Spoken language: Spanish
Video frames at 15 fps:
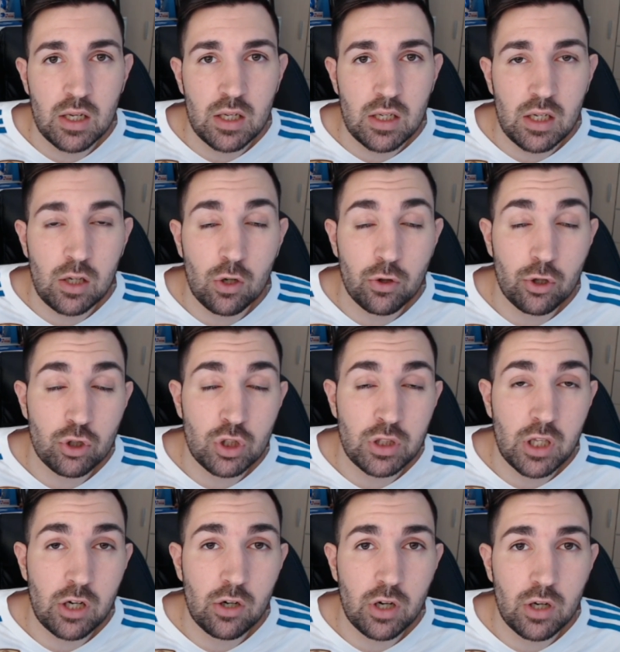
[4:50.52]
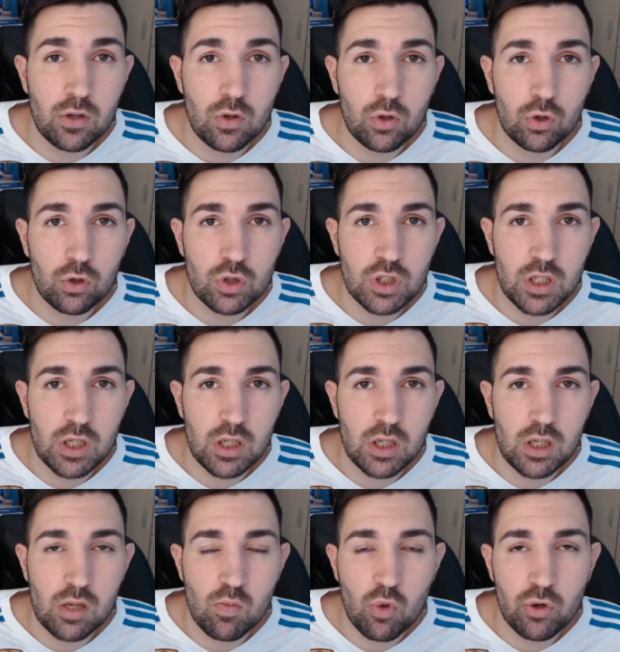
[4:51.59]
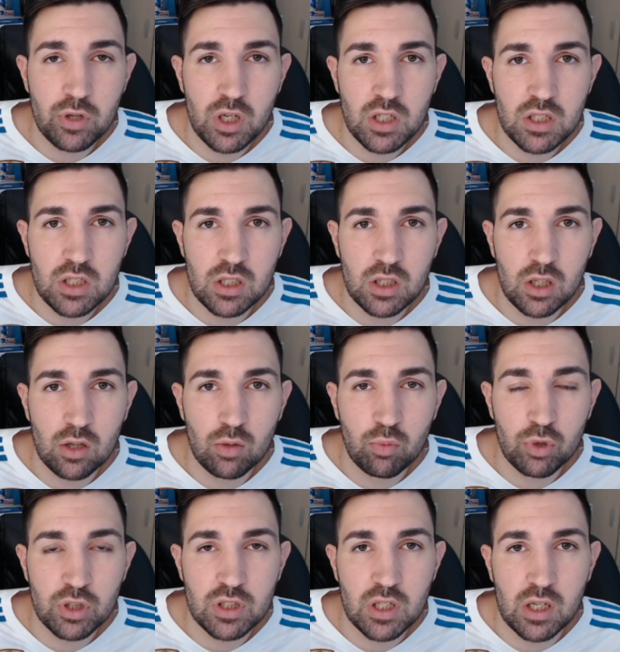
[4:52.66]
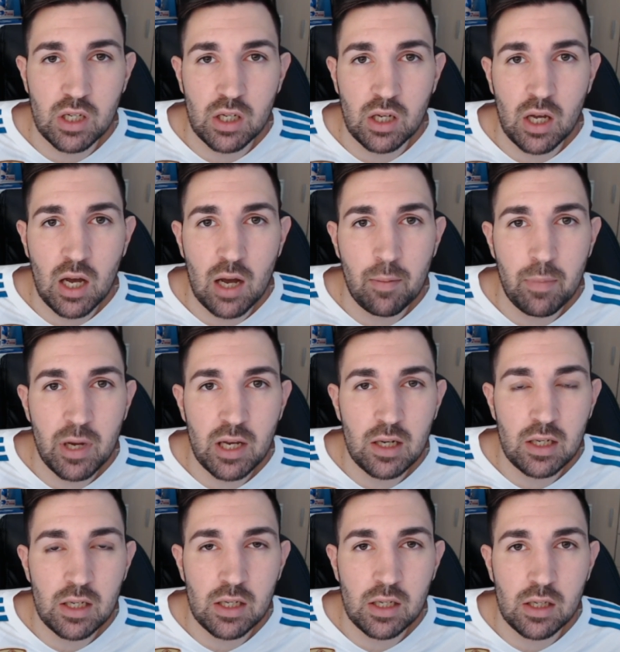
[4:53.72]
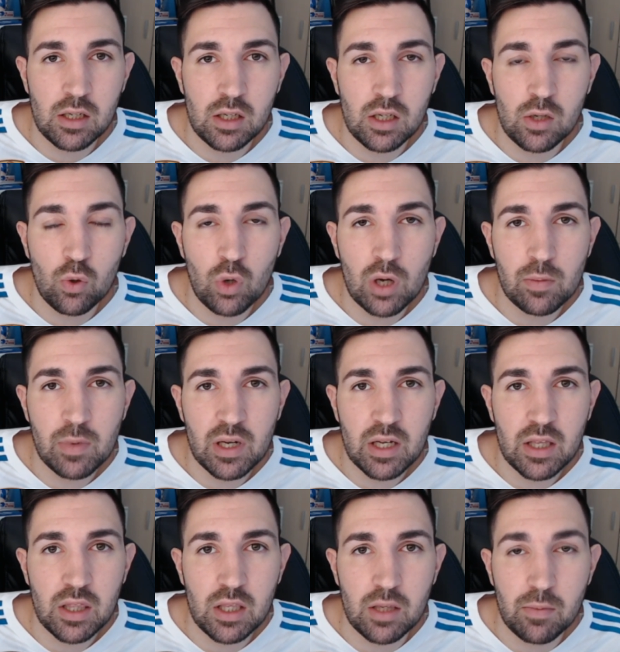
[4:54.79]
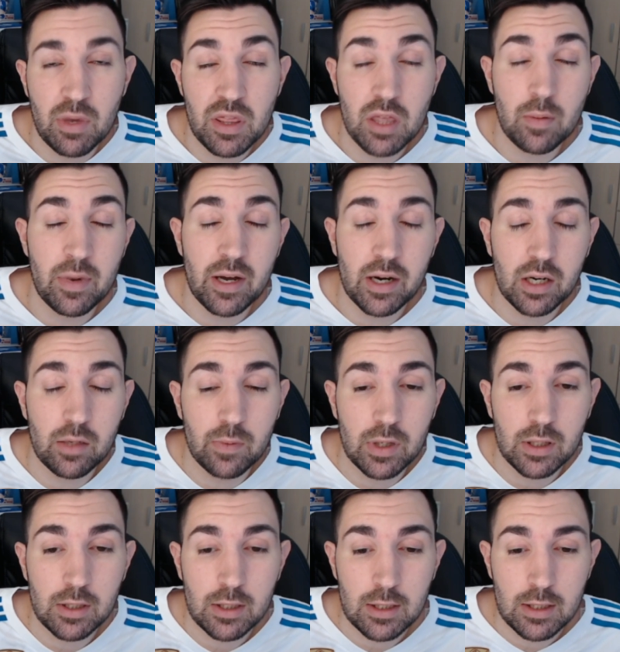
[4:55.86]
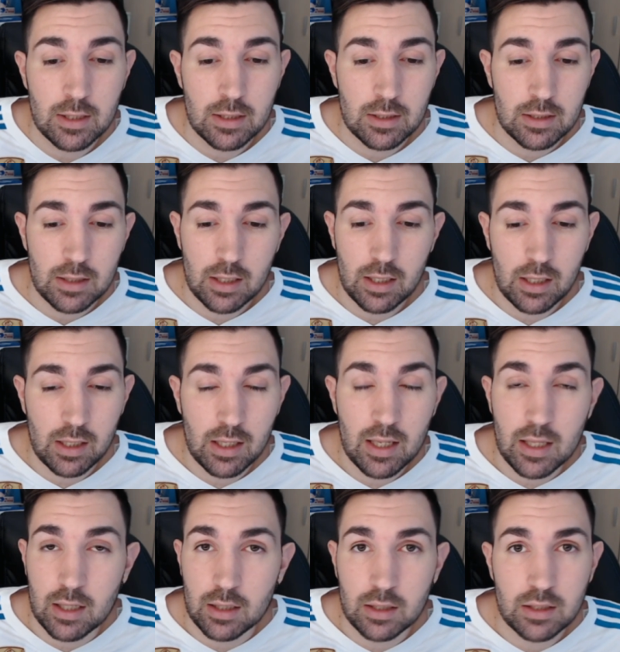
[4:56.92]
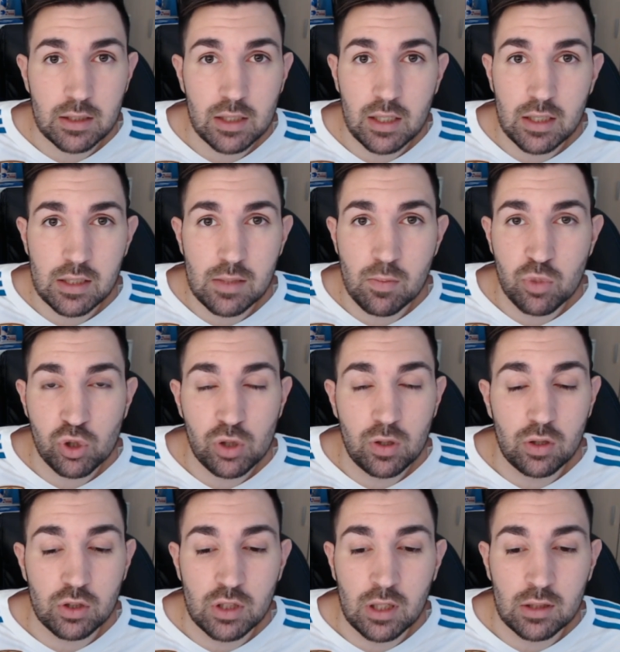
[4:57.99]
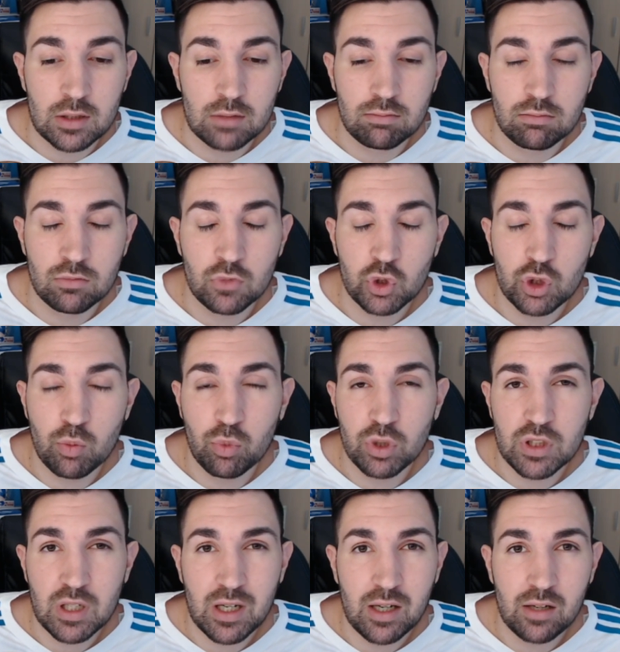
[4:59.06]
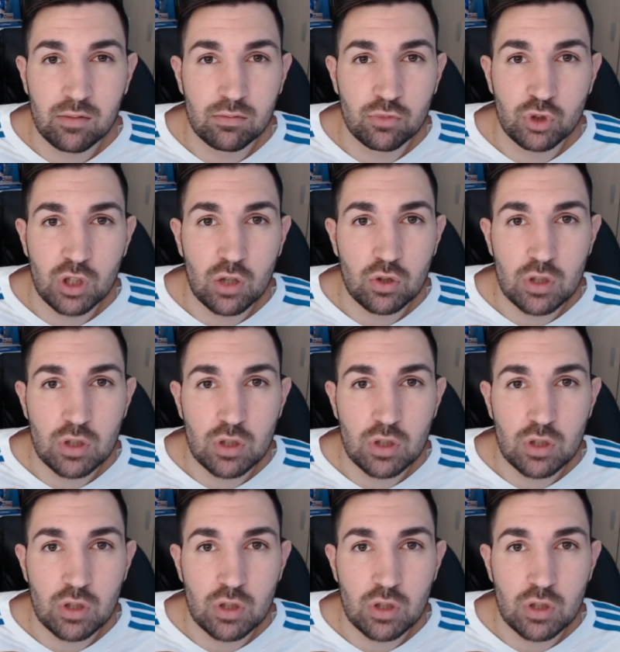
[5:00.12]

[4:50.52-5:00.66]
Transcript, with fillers: y los dos interiores, ¿no? Cross y, Modric, y tiró pues eh, a Bale y, Lucas Vázquez y Benzema arriba. Eh, nada, es que es imposible, o sea, no se puede sacar muchas cosas